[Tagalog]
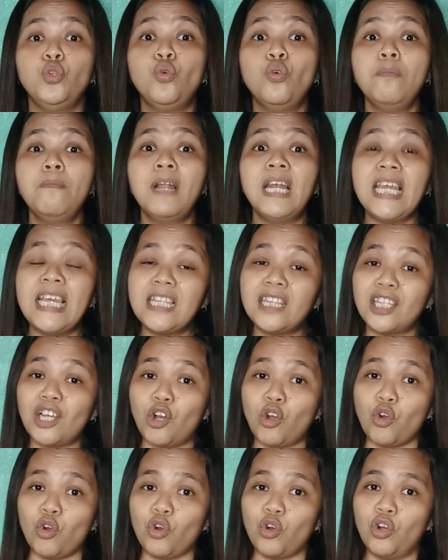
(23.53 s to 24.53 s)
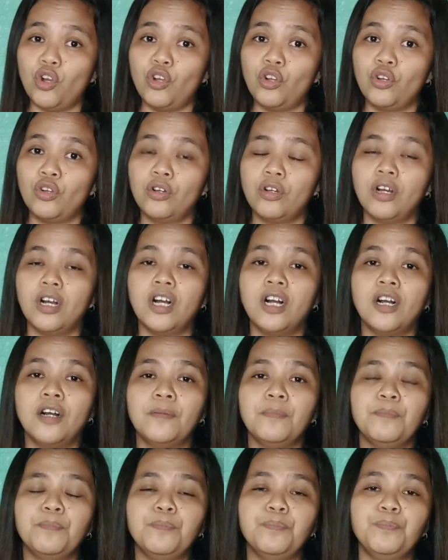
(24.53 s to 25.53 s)
Nung maliit ako,
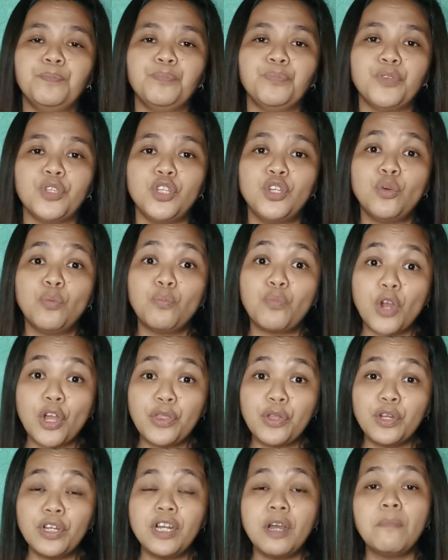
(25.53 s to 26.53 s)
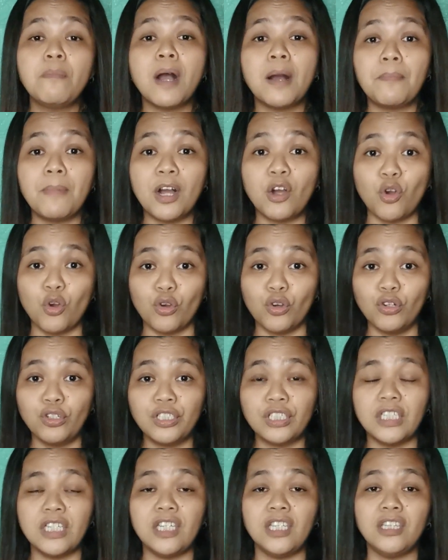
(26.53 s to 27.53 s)
um, yung brother ng mama
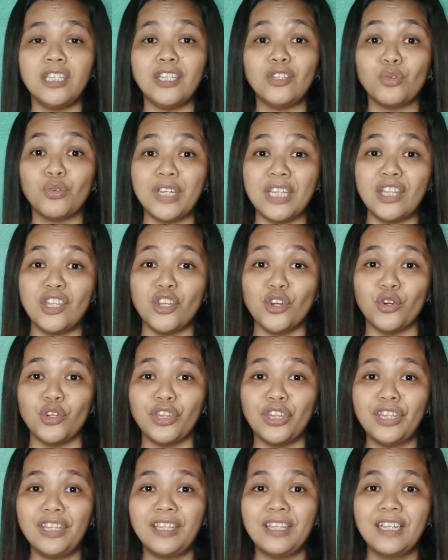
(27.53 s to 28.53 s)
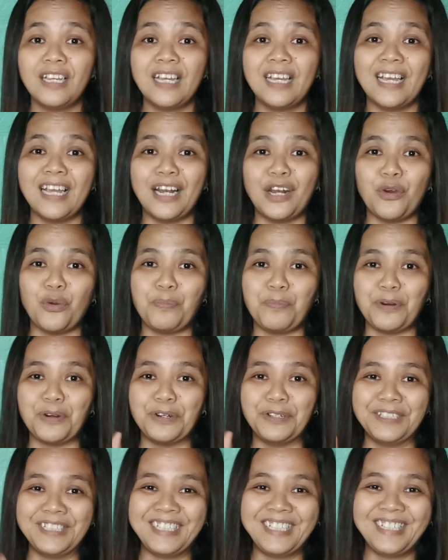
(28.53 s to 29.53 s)
ko, si Tito Gideon, Hello
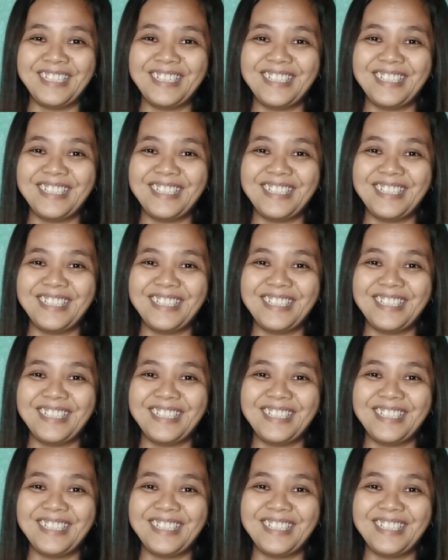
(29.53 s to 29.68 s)
po.